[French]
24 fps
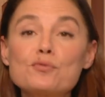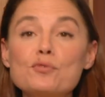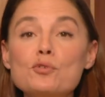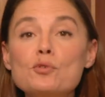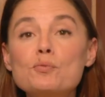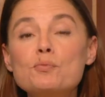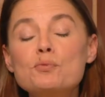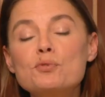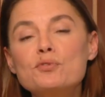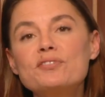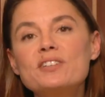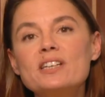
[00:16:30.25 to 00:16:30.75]
Vous
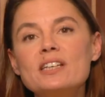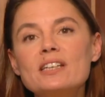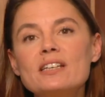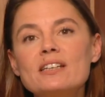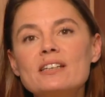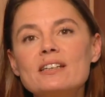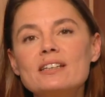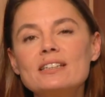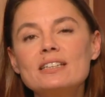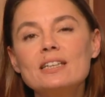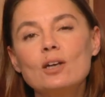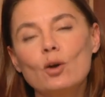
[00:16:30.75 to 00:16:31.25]

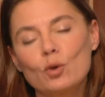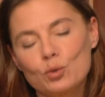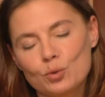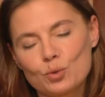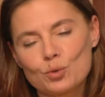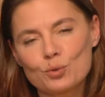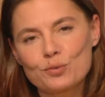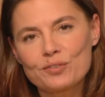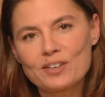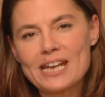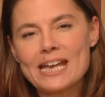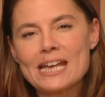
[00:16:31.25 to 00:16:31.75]
pouvez y
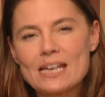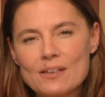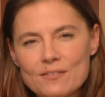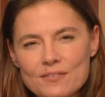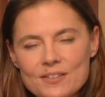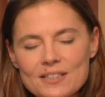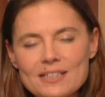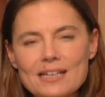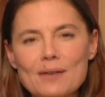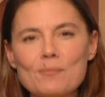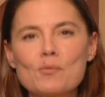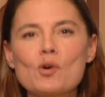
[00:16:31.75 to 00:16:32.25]
retrouver
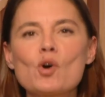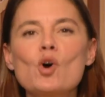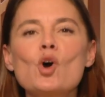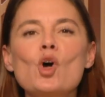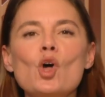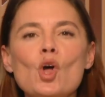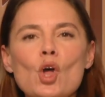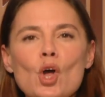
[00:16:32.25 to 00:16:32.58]
évidemment